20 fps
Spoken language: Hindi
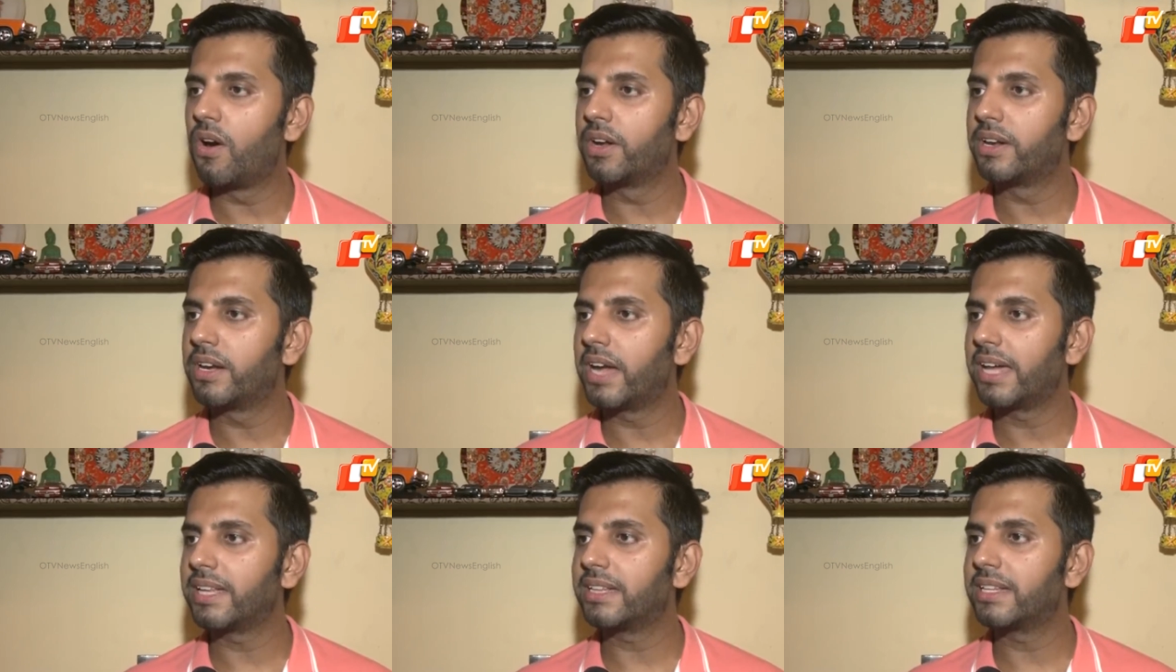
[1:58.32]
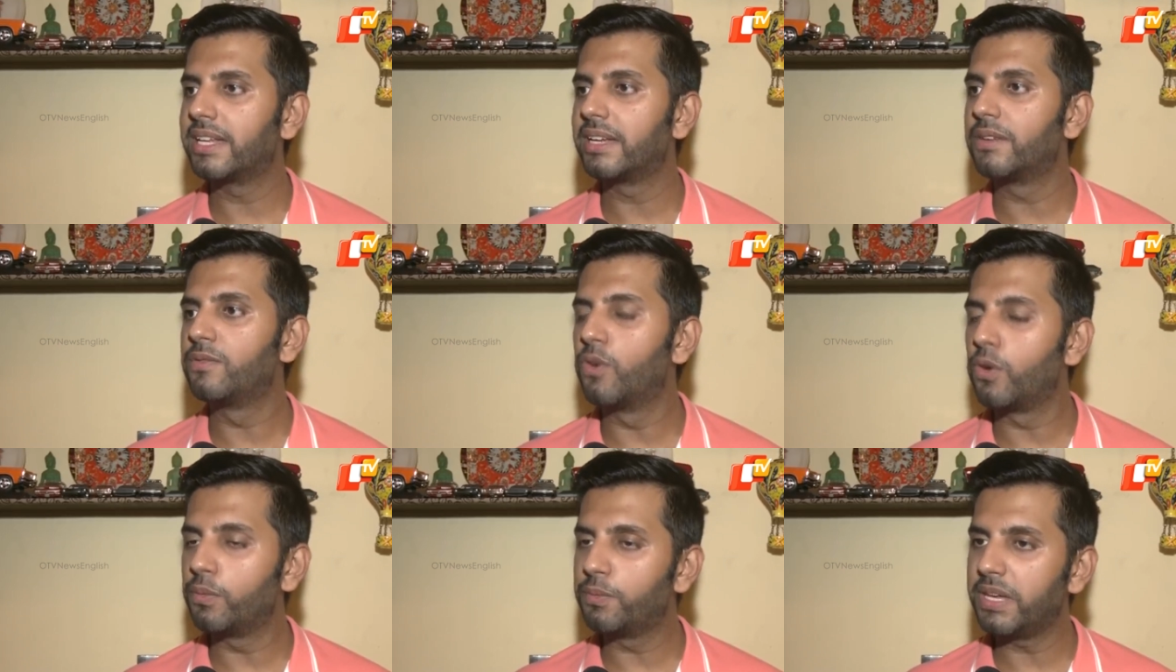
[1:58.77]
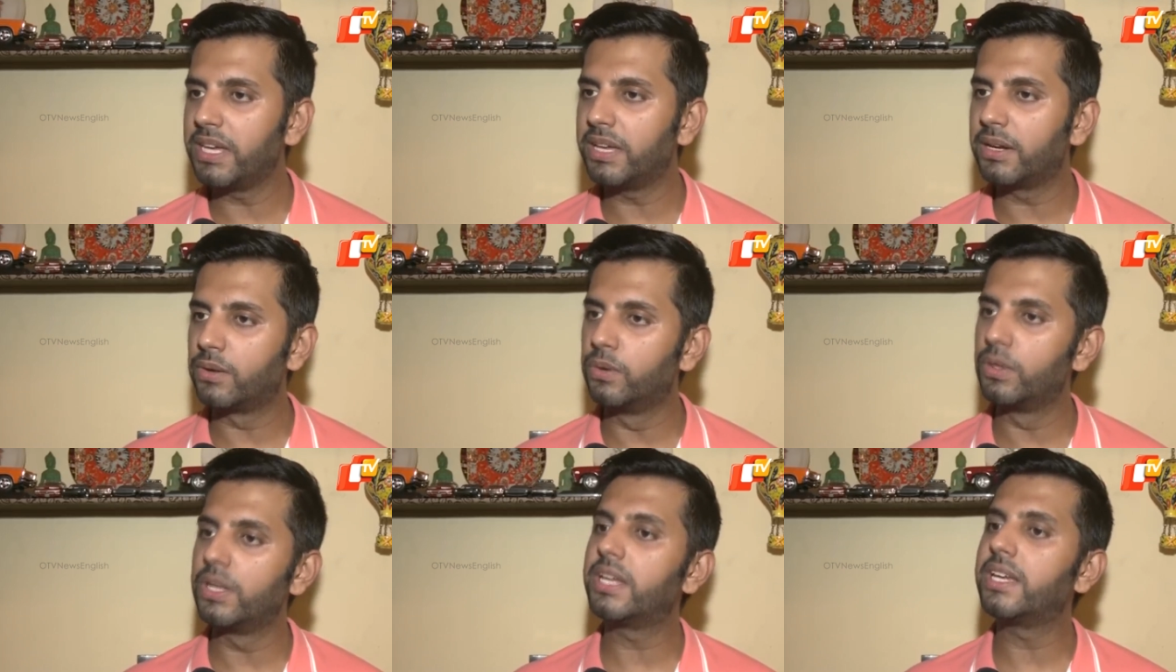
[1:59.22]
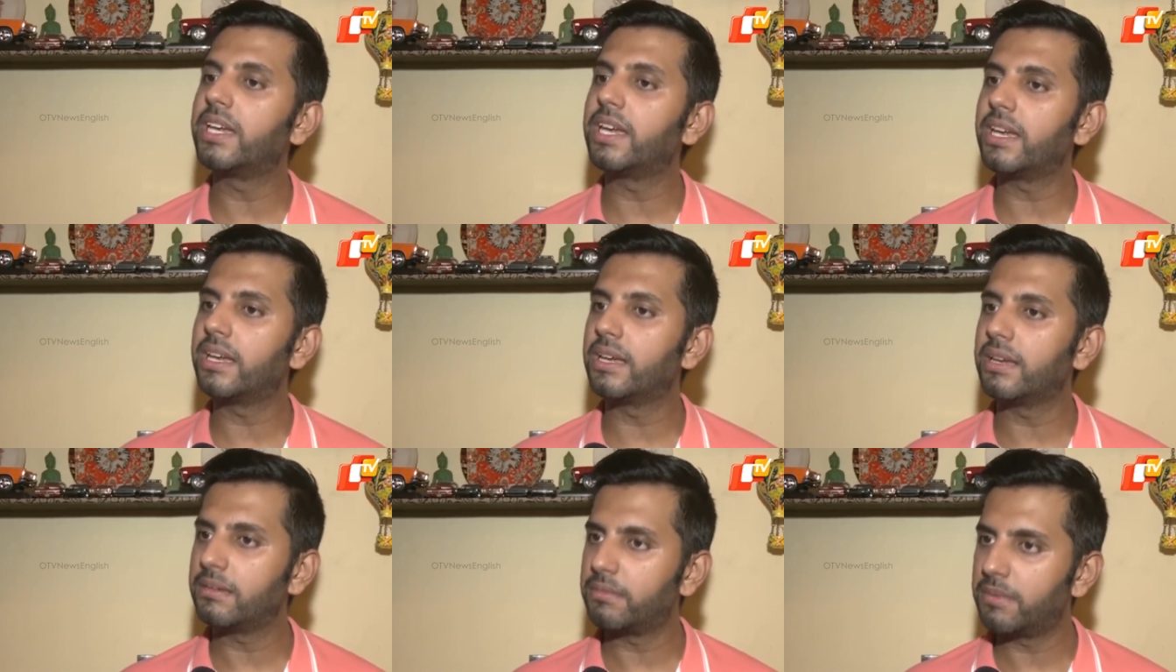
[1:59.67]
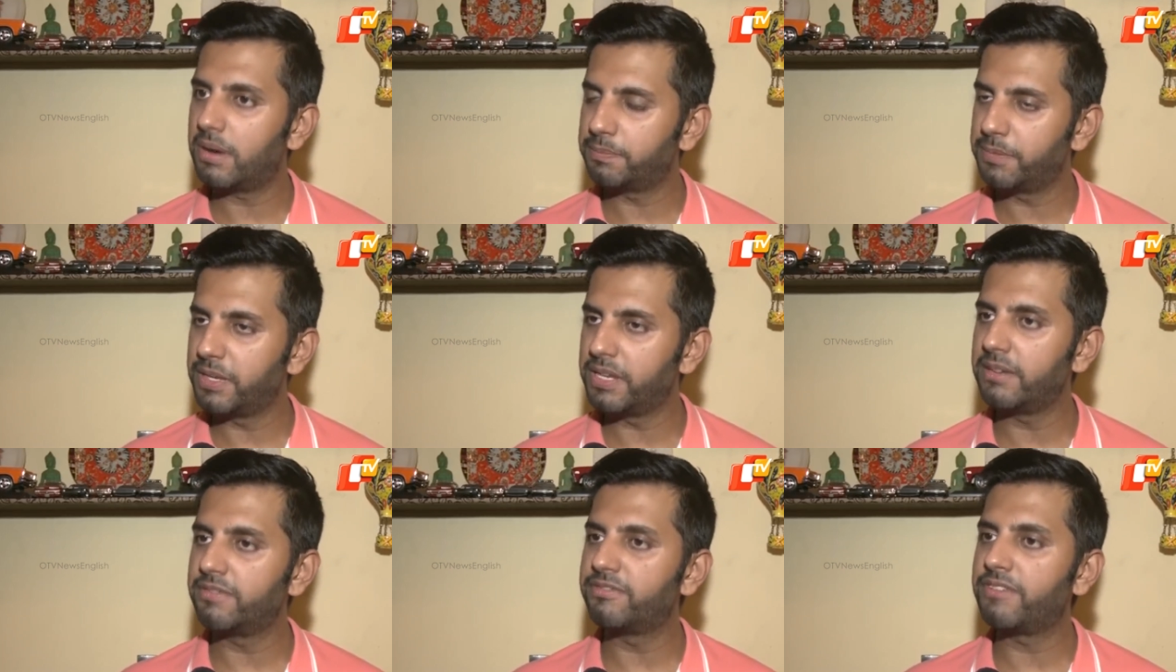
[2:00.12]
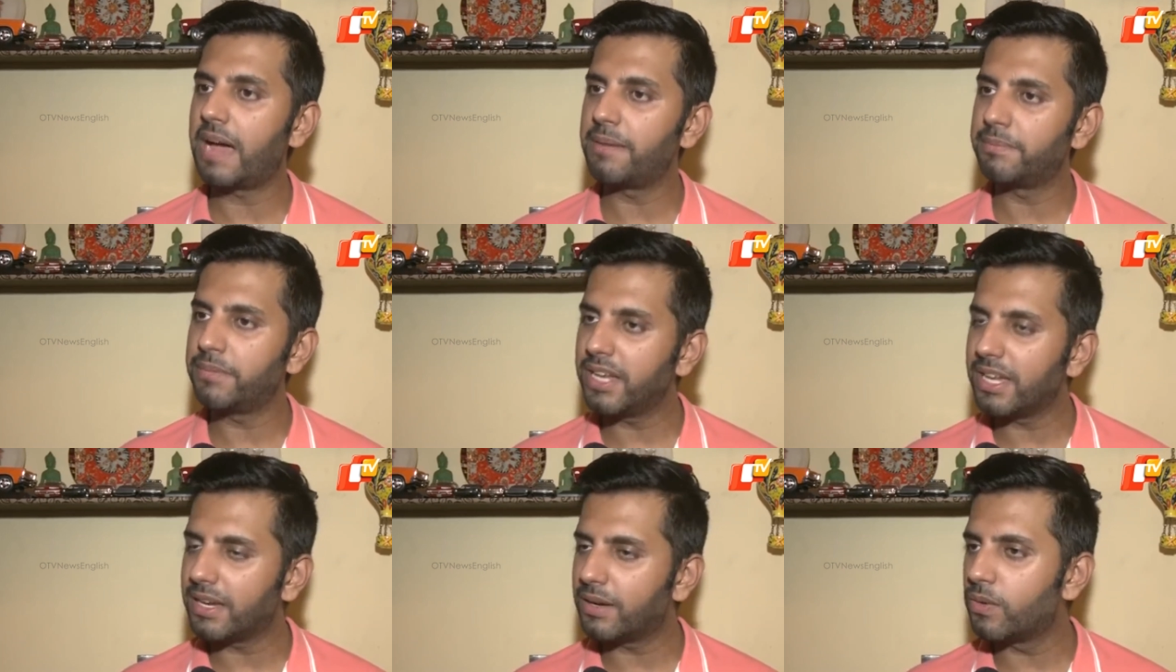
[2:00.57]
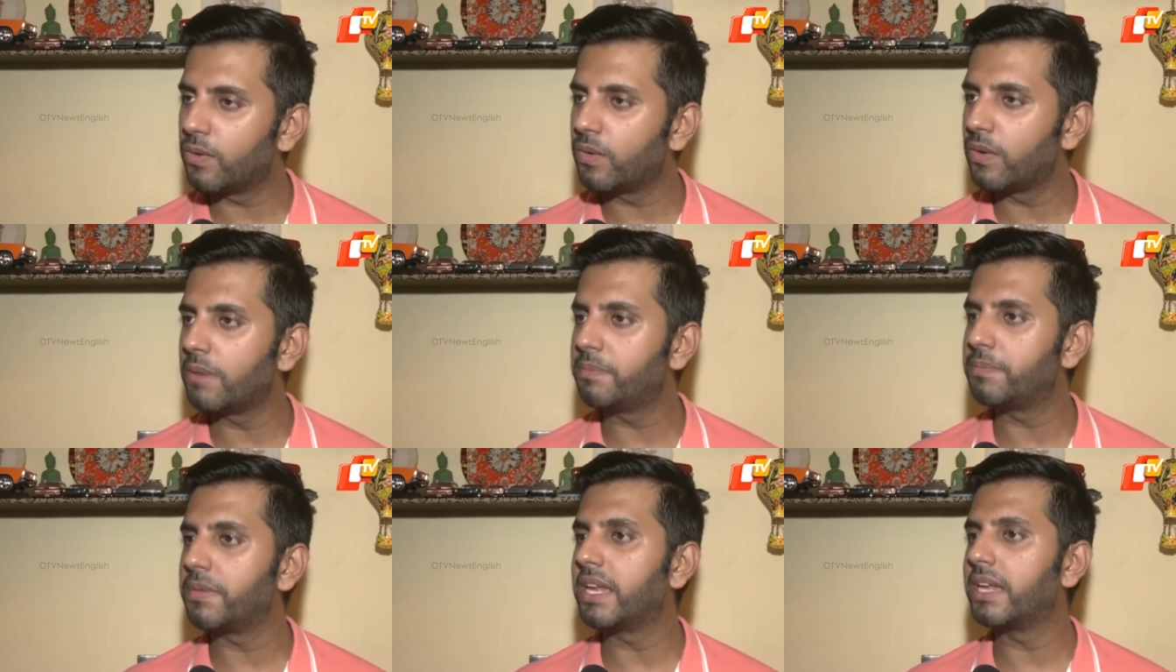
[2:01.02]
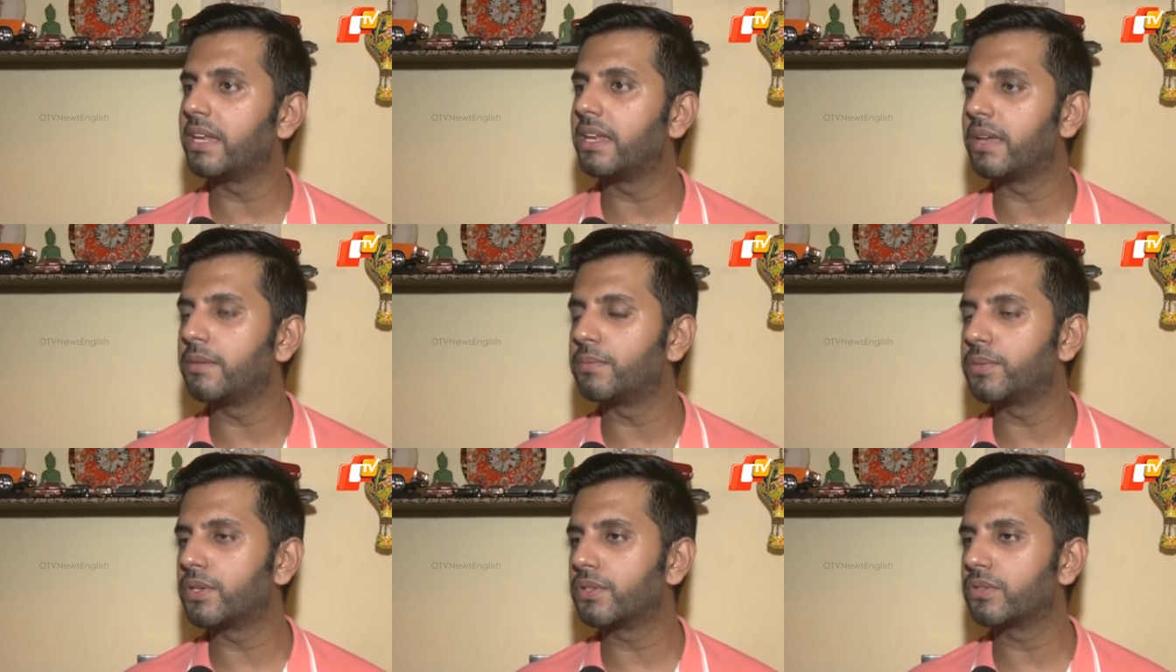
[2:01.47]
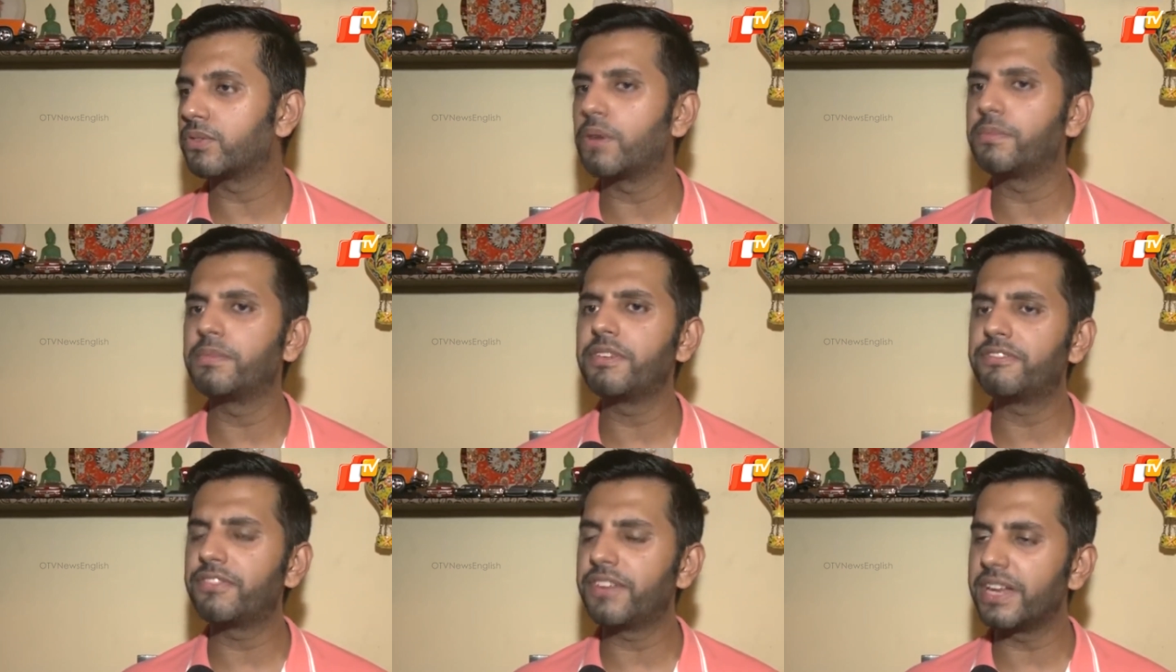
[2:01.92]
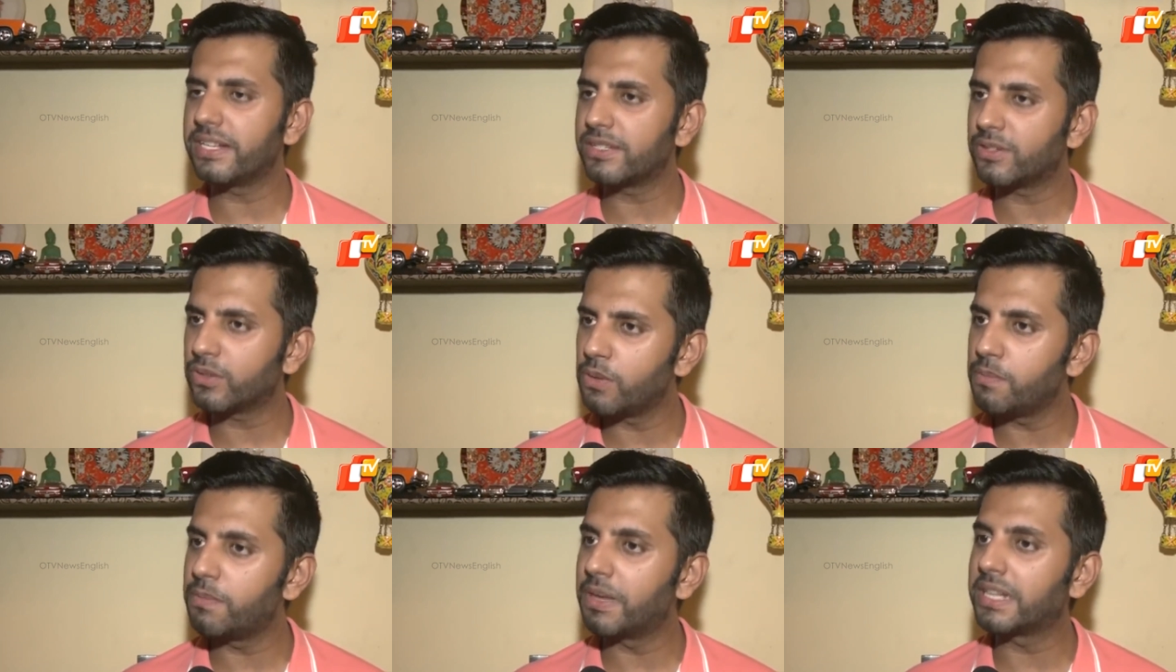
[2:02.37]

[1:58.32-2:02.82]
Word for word: और आई थिंक वो भी खुल के अपनी फैमिली को अपने नेबर्स को अपने फ्रेंड्स